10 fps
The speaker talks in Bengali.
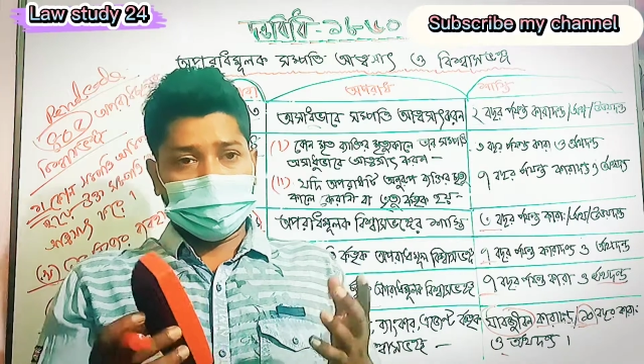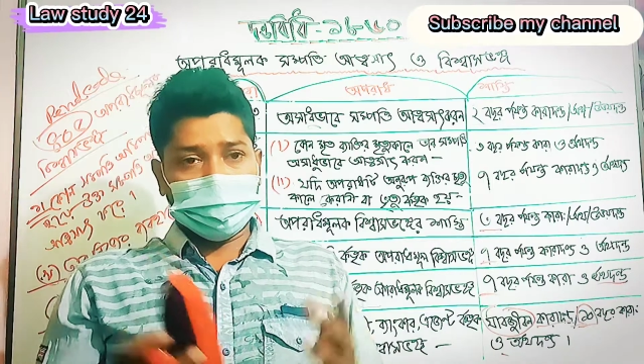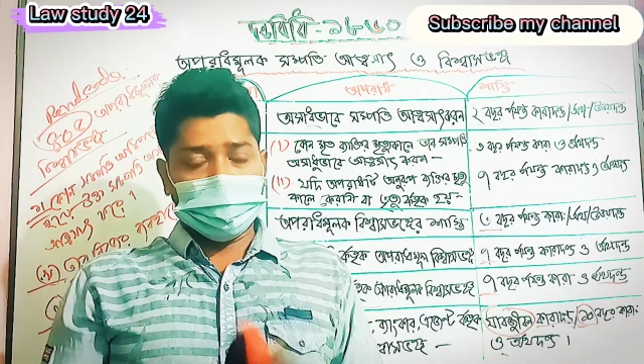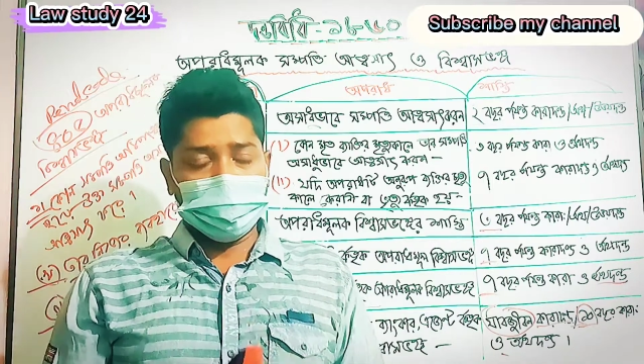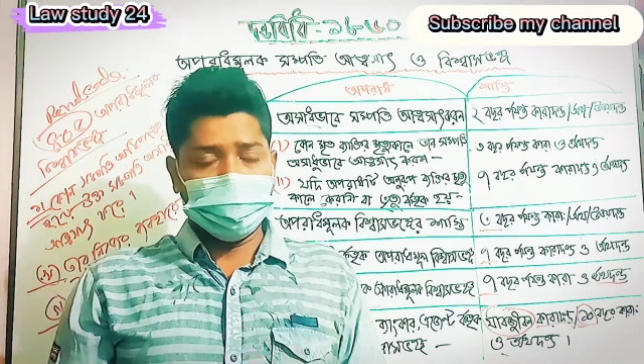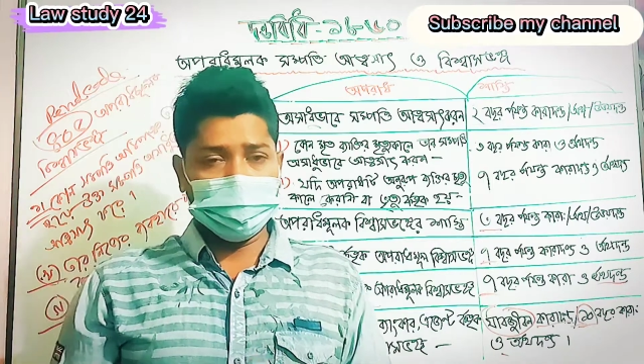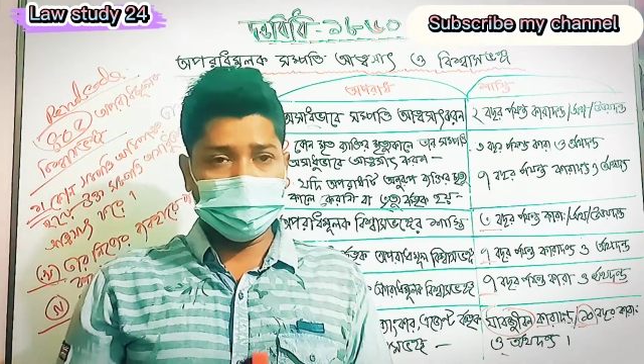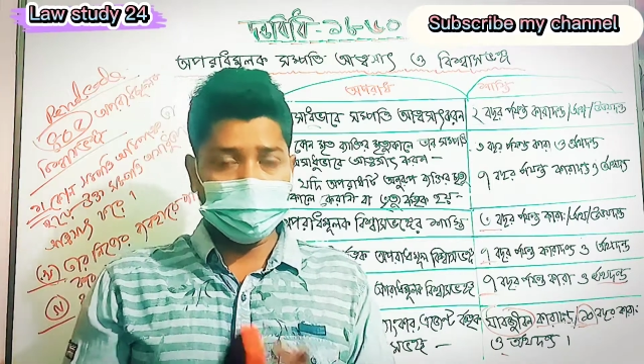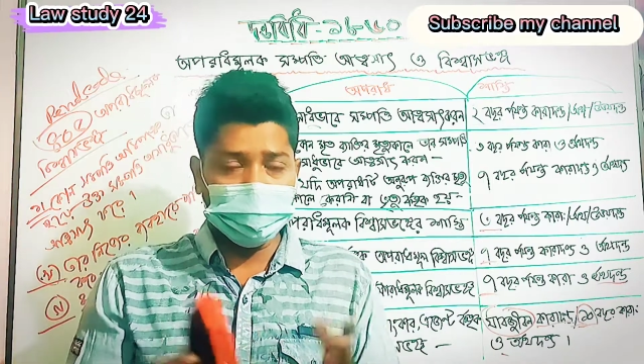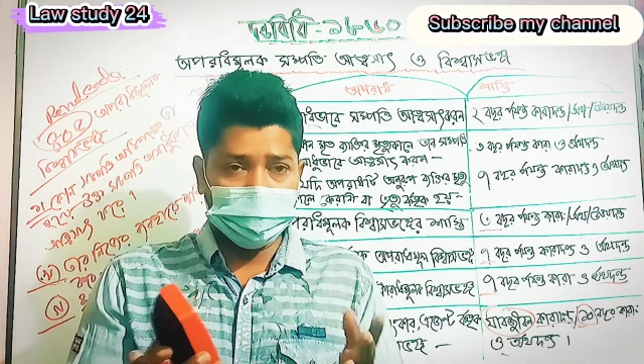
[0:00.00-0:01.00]
করেছি
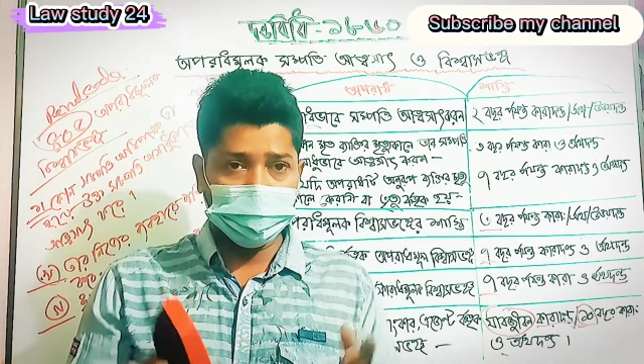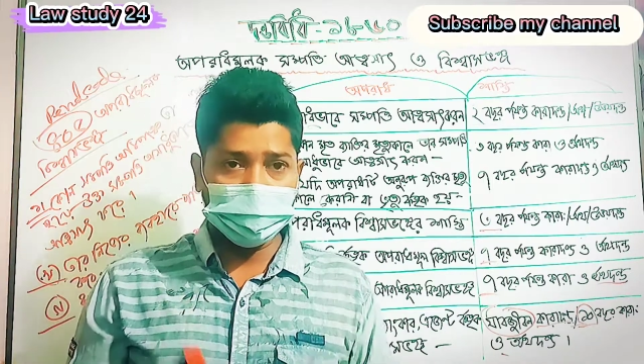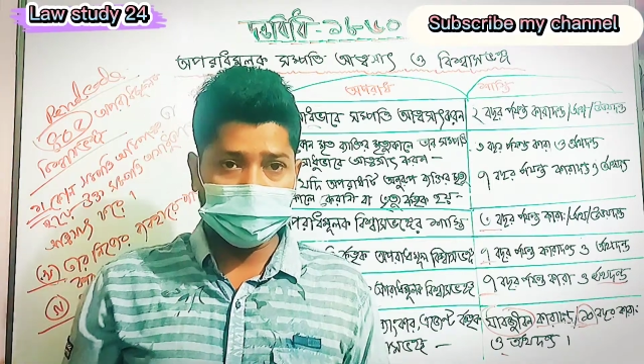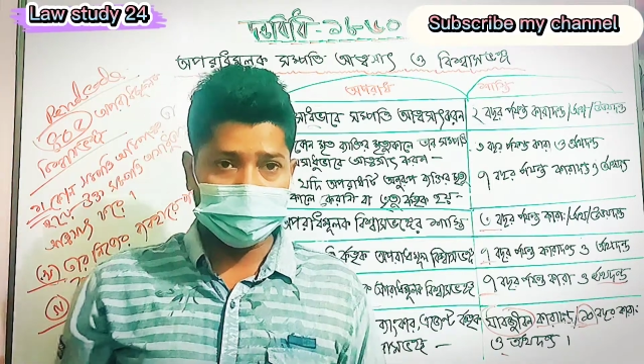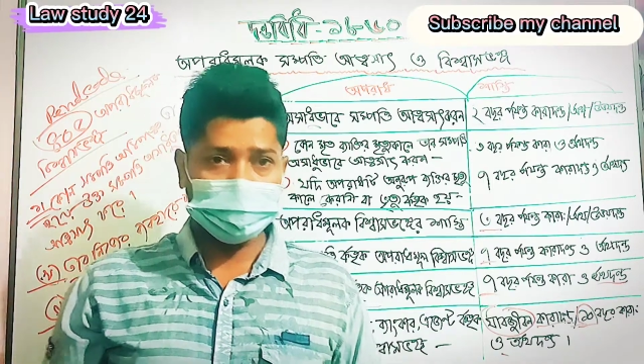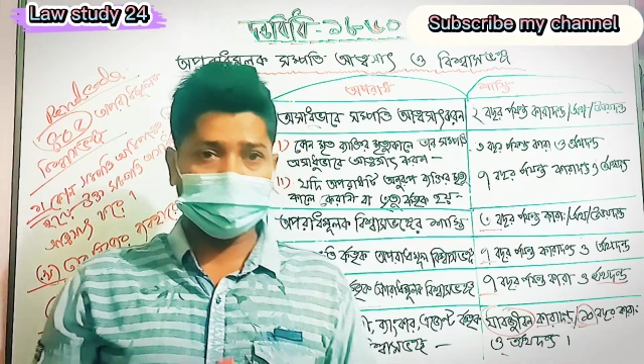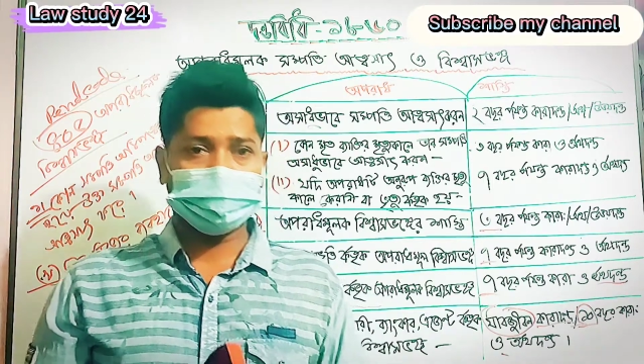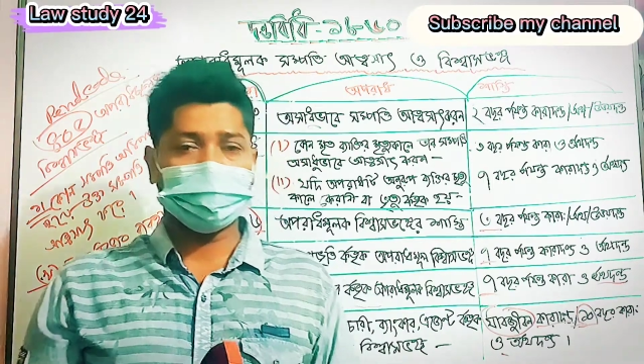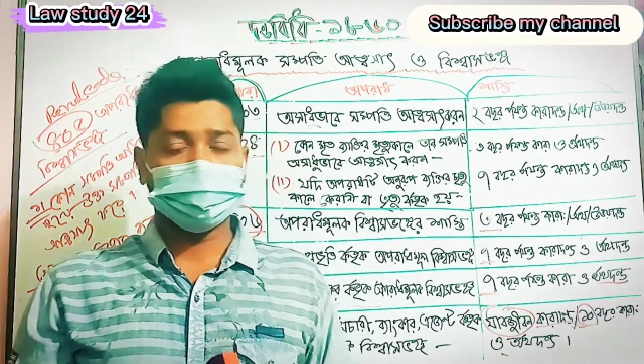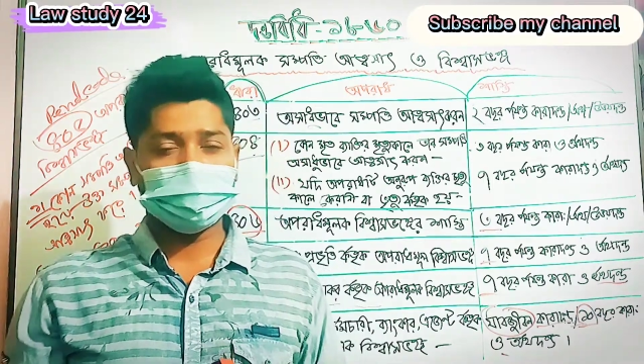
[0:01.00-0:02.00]
ডিয়ার ভিউয়ার্স
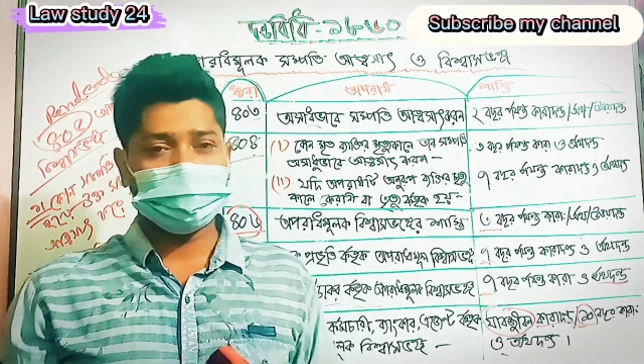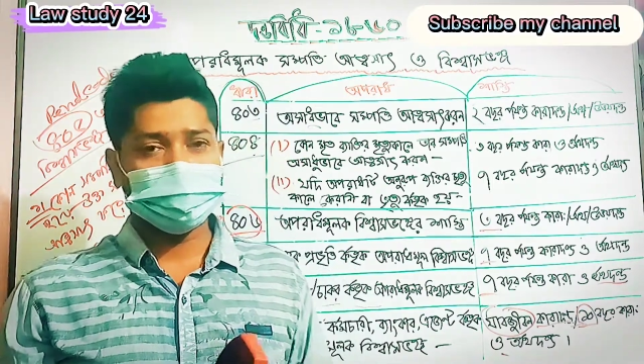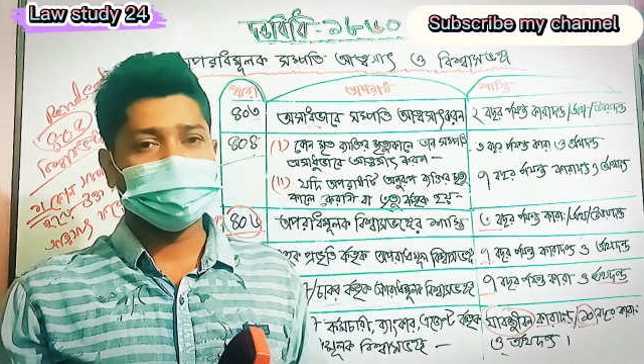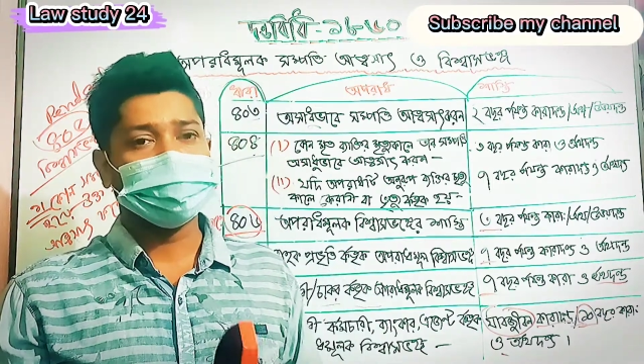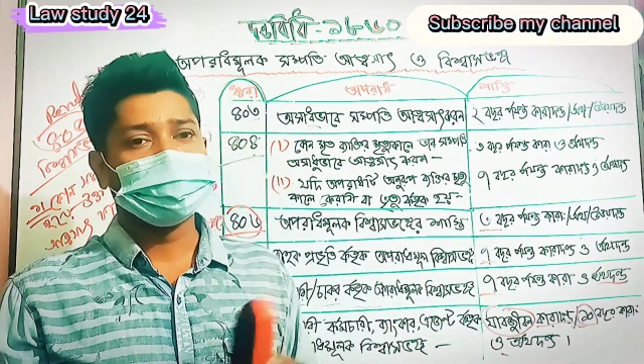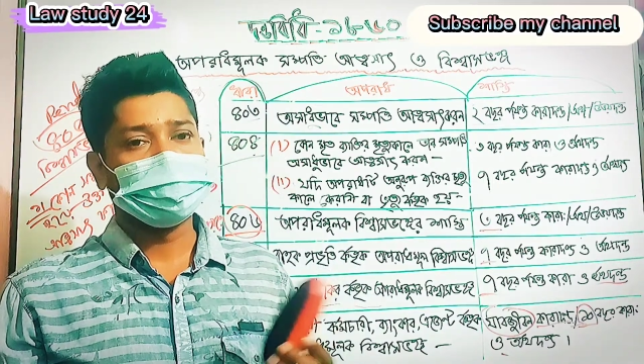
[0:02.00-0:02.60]
আপনি যদি বার